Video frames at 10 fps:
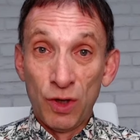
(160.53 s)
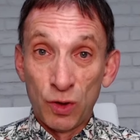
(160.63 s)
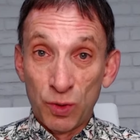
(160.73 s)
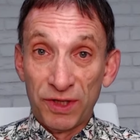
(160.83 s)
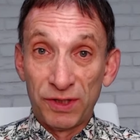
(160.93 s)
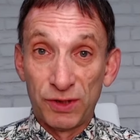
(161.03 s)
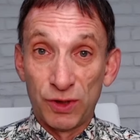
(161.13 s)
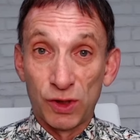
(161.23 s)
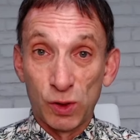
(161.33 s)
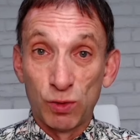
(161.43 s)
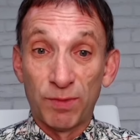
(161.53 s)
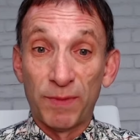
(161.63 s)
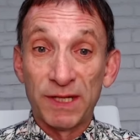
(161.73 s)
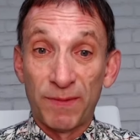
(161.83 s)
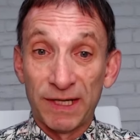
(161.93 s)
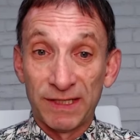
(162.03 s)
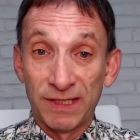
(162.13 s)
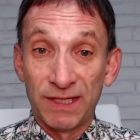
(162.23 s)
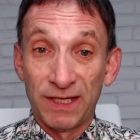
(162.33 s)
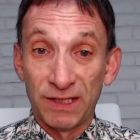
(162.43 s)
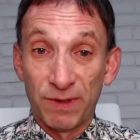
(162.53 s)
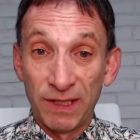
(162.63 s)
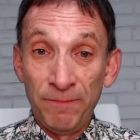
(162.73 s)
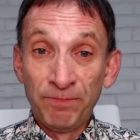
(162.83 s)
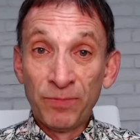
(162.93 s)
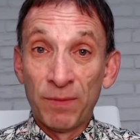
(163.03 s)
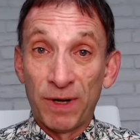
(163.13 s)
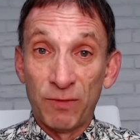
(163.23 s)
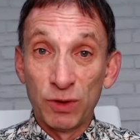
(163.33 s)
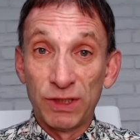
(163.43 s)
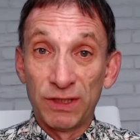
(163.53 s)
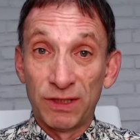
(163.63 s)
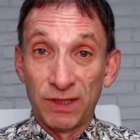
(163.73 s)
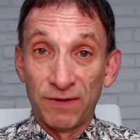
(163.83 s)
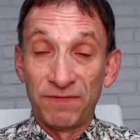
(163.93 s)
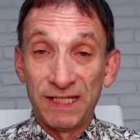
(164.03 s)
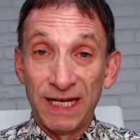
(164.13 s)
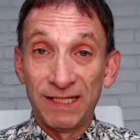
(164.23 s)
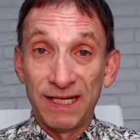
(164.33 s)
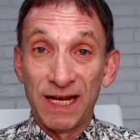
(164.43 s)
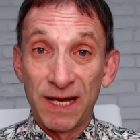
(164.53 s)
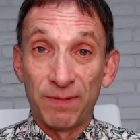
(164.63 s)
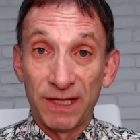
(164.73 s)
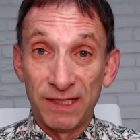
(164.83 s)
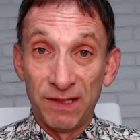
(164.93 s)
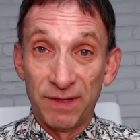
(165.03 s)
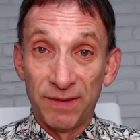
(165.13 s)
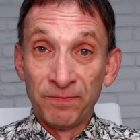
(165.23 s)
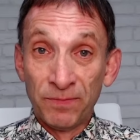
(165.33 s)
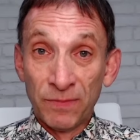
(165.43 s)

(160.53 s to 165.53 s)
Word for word: То есть служба безопасности Хизбаллы проводит все те необходимые